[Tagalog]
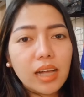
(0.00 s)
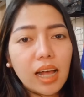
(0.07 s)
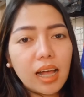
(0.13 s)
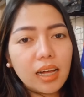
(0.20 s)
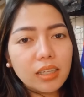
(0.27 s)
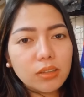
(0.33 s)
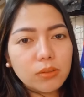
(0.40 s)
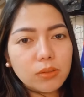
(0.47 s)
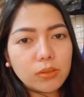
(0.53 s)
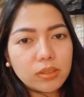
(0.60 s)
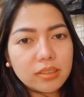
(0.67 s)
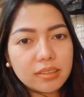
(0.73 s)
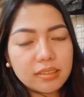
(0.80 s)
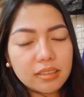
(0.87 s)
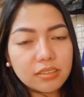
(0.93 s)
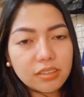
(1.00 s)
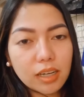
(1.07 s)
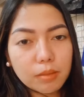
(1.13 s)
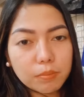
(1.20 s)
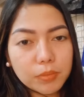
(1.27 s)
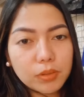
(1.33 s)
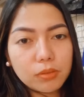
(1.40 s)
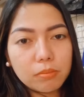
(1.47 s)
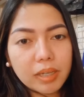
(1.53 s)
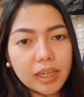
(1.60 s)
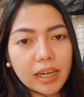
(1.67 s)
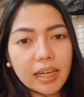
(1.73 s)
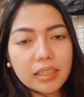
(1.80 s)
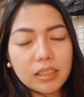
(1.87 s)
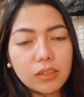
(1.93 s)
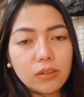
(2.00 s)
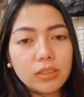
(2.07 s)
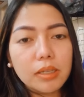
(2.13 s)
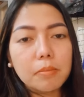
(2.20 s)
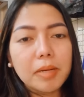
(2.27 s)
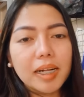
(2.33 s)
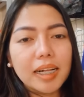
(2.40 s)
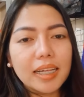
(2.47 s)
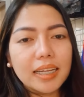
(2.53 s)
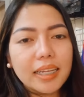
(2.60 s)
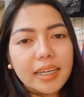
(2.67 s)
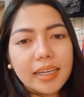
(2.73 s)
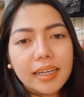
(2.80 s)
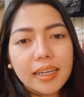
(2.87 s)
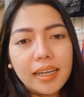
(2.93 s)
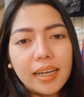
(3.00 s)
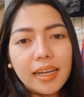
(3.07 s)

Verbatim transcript: Nakakatulong din sa shop yung mekaniko na magaling.